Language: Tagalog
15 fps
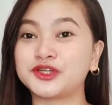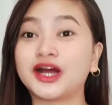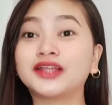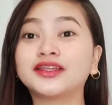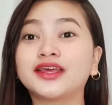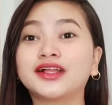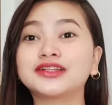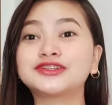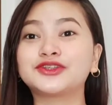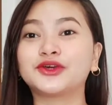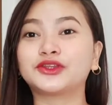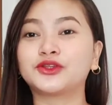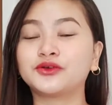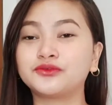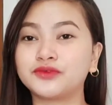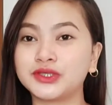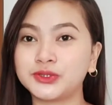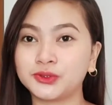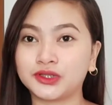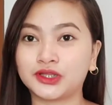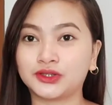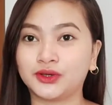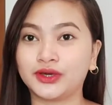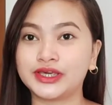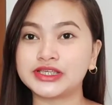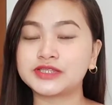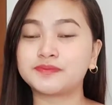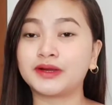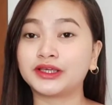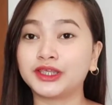channel. So, itong video na to
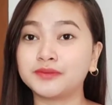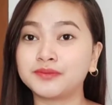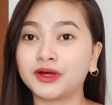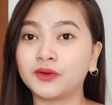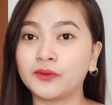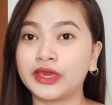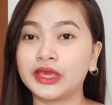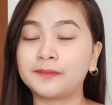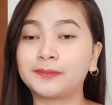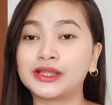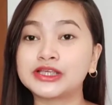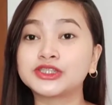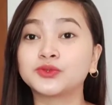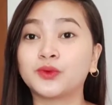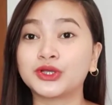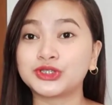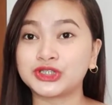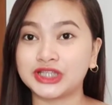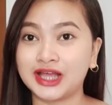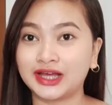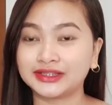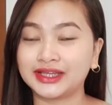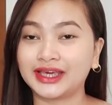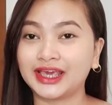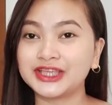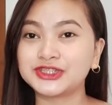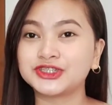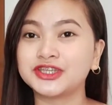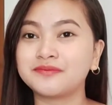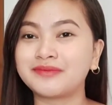is pag-giveaway plus watch lang ng
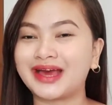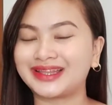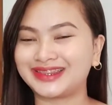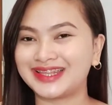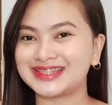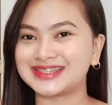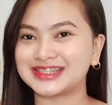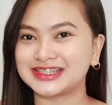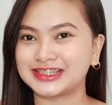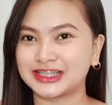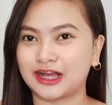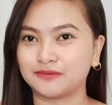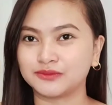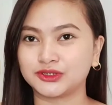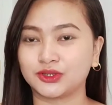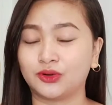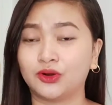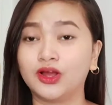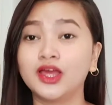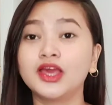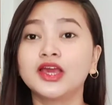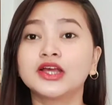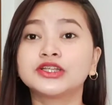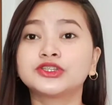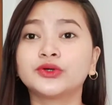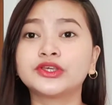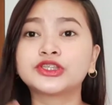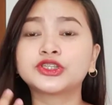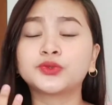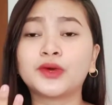HD Mattins ng Sam's ko. So,
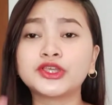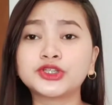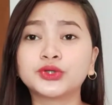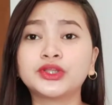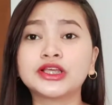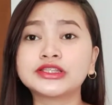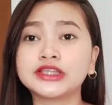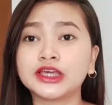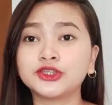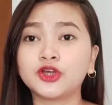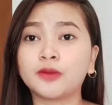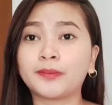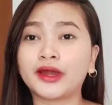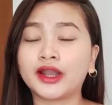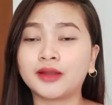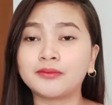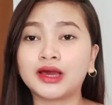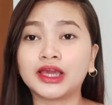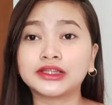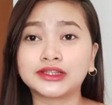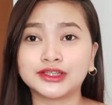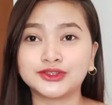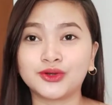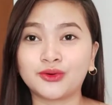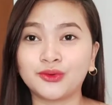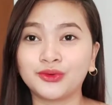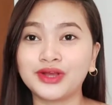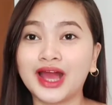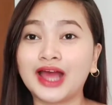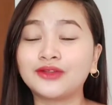isa-swatch ko lang sa inyo para makita nyo
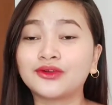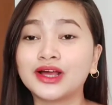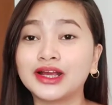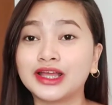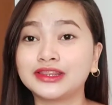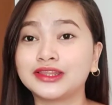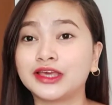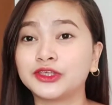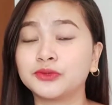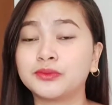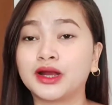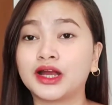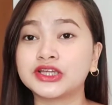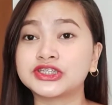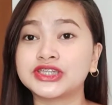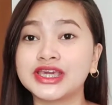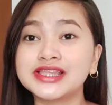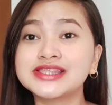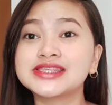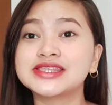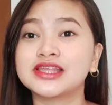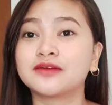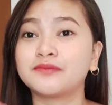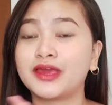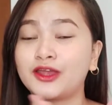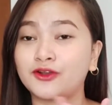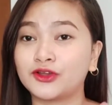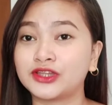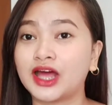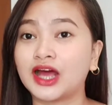kung gaano kaganda yung mga shades na
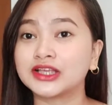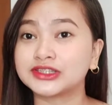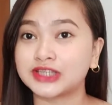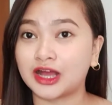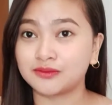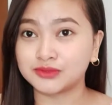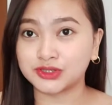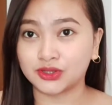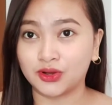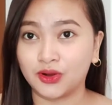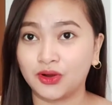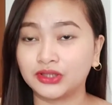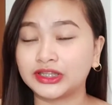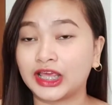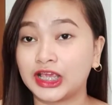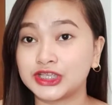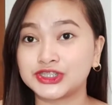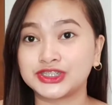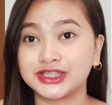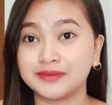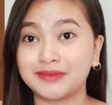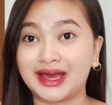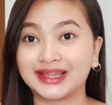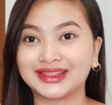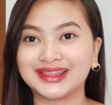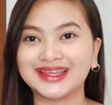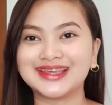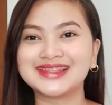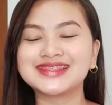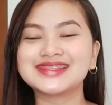meron ang Sam's ko na HD
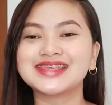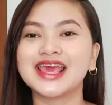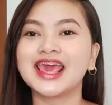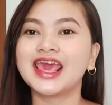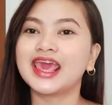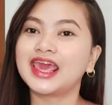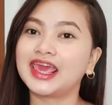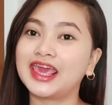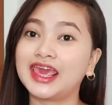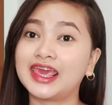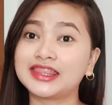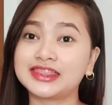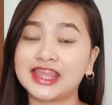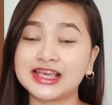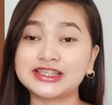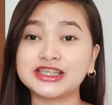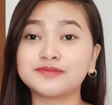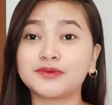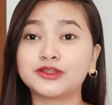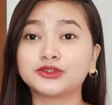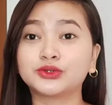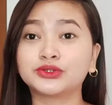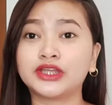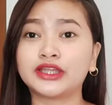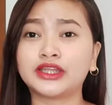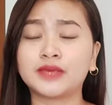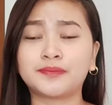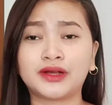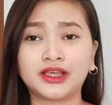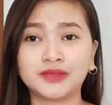Mattins. And naisipan ko din
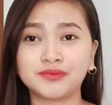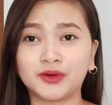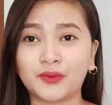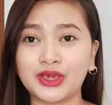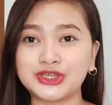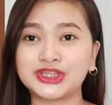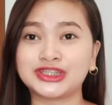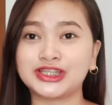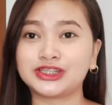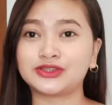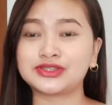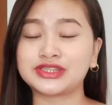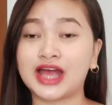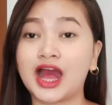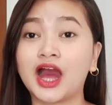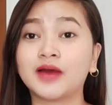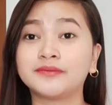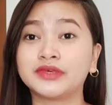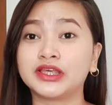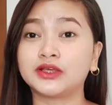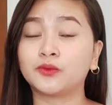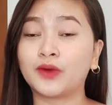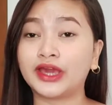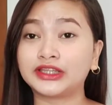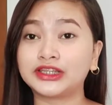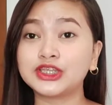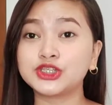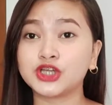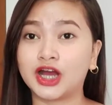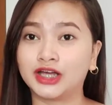na ipag-giveaway siya dito sa aming
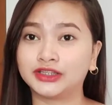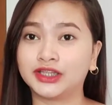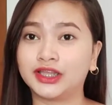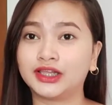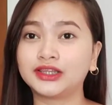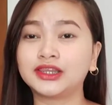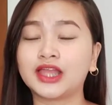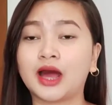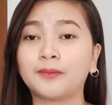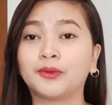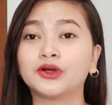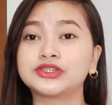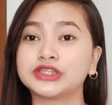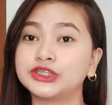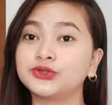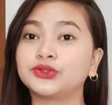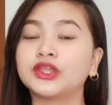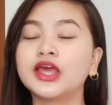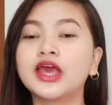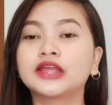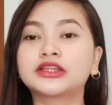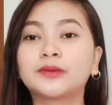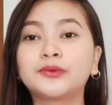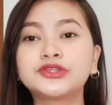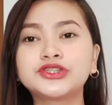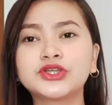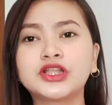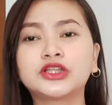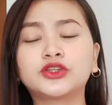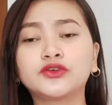YT channel. Tapos, ayun, tapos
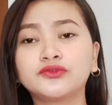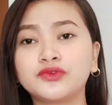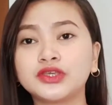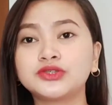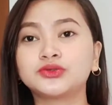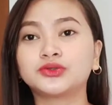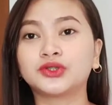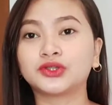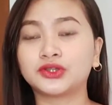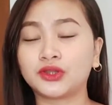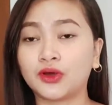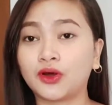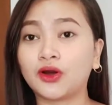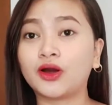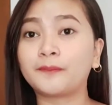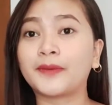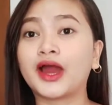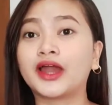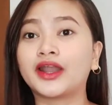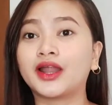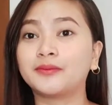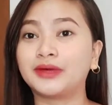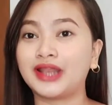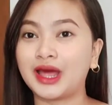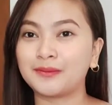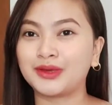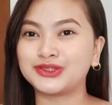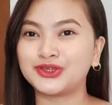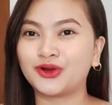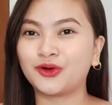nyo lang tong video na to para
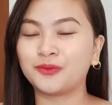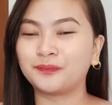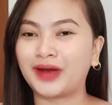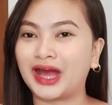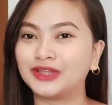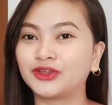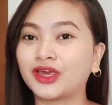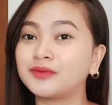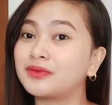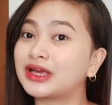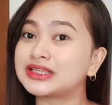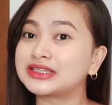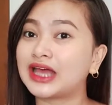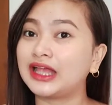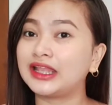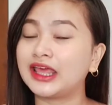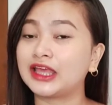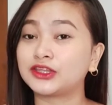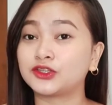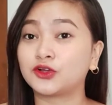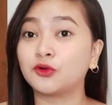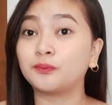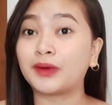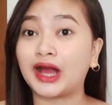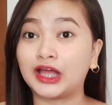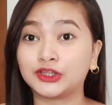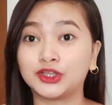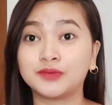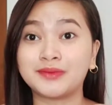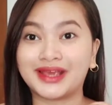malaman nyo kung paano kayo makasali at kung
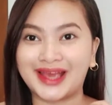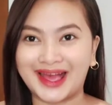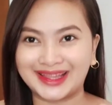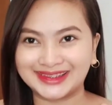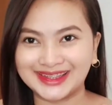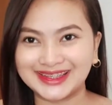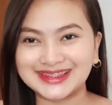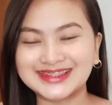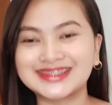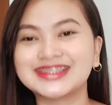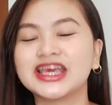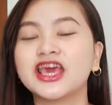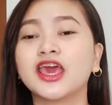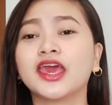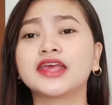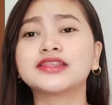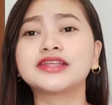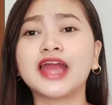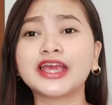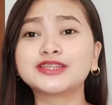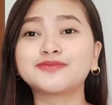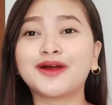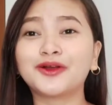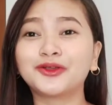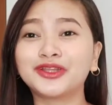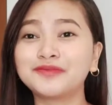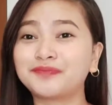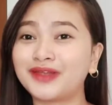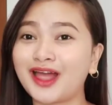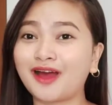paano yung mechanics. And guys, bago
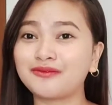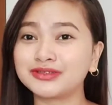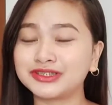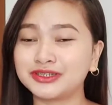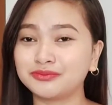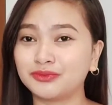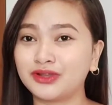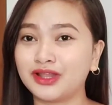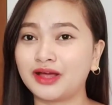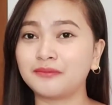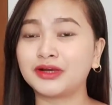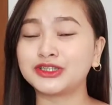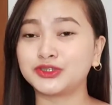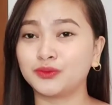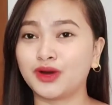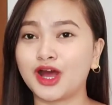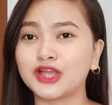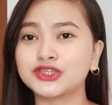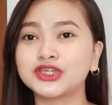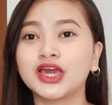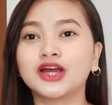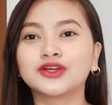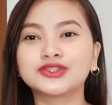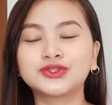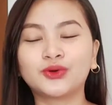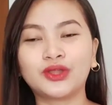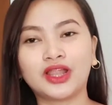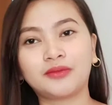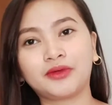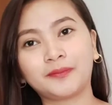din pala ako magsimula mag-swatch,
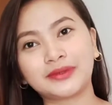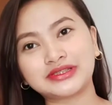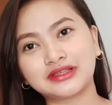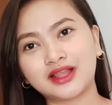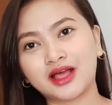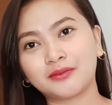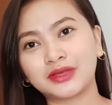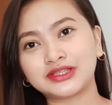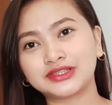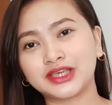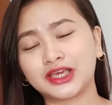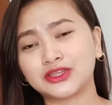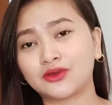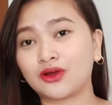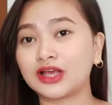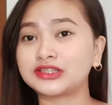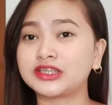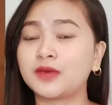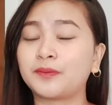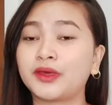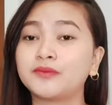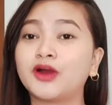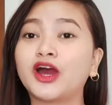gusto ko lang magpasalamat sa inyo kasi